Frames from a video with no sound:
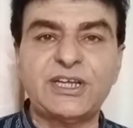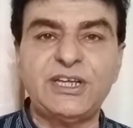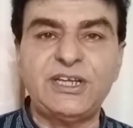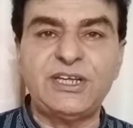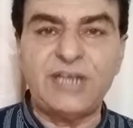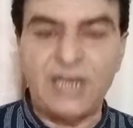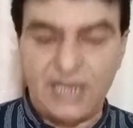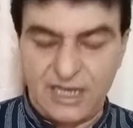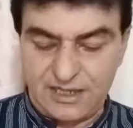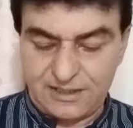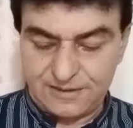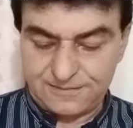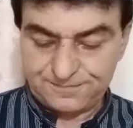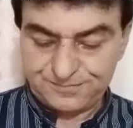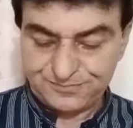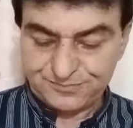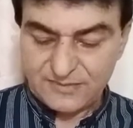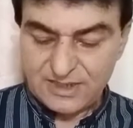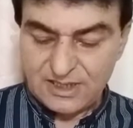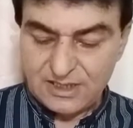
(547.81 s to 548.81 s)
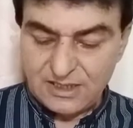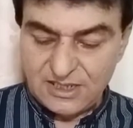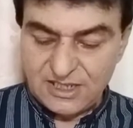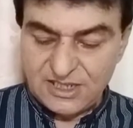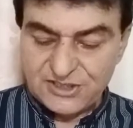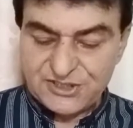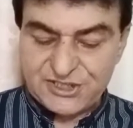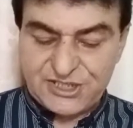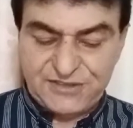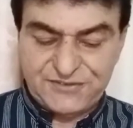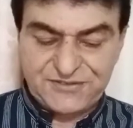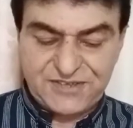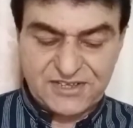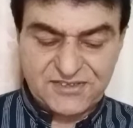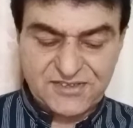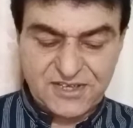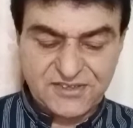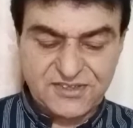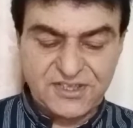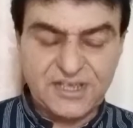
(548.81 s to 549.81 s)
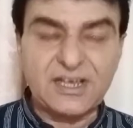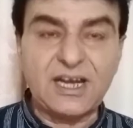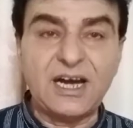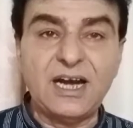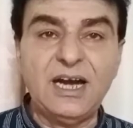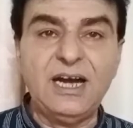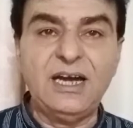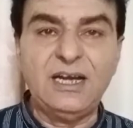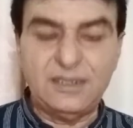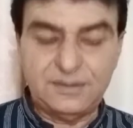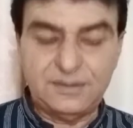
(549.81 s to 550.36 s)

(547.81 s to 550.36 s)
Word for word: की है चीफ जस्टिस ने कहा